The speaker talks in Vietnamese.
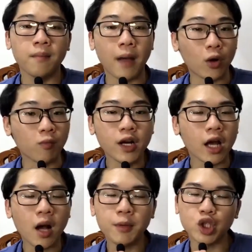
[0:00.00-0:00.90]
Bạn cũng có thể
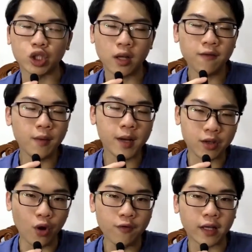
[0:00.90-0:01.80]
comment trực tiếp phía bên
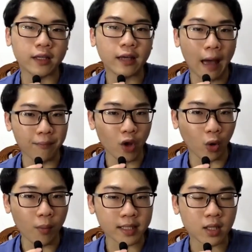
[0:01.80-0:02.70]
dưới về cảm nhận
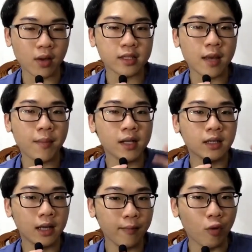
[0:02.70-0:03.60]
của bạn sau khi xem hết
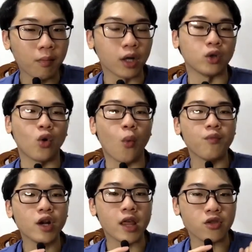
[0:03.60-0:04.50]
clip của mình cũng
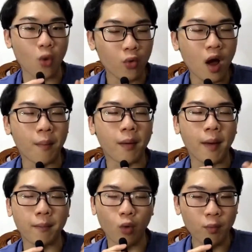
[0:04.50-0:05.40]
như là chủ đề mà
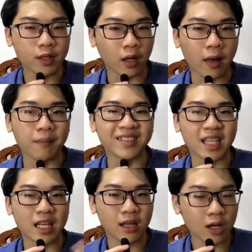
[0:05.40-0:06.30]
bạn muốn mình thực hiện mình
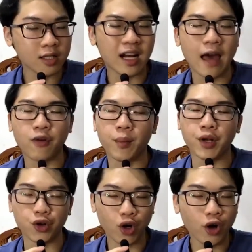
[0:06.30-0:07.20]
sẽ note lại và
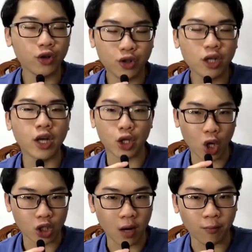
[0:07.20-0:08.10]
mình rất rất là
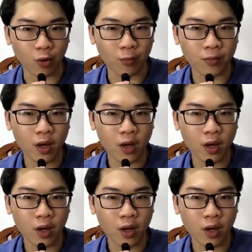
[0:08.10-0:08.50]
trân trọng luôn.